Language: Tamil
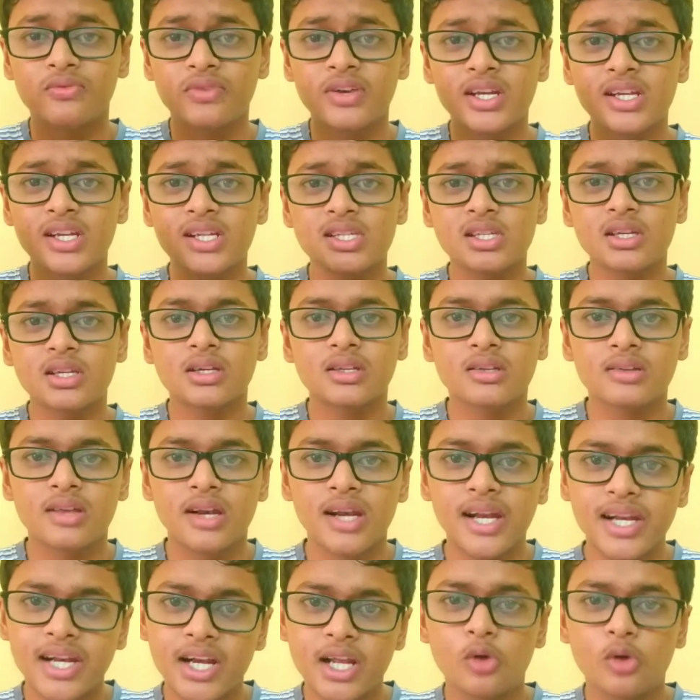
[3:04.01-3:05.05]
ஃபிட்னஸ்
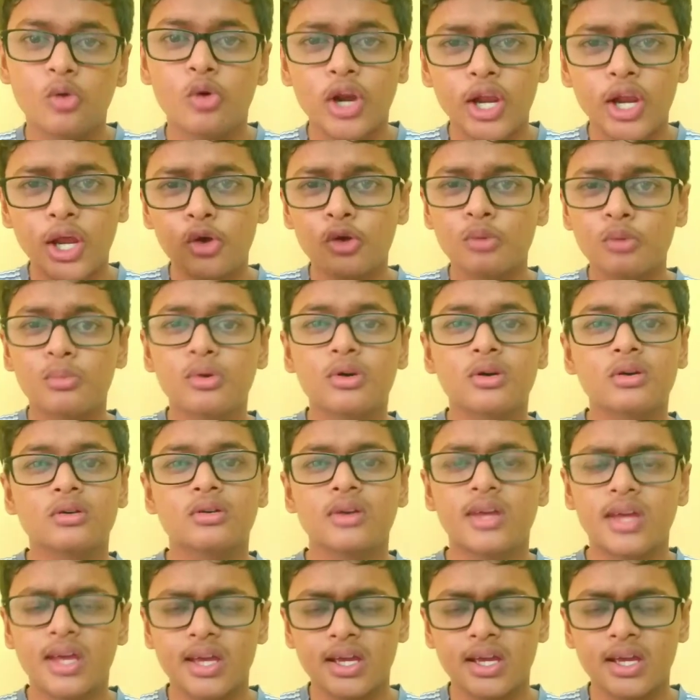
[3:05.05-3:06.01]
ரிலேட்டடாக ஒரே ஒரு புக்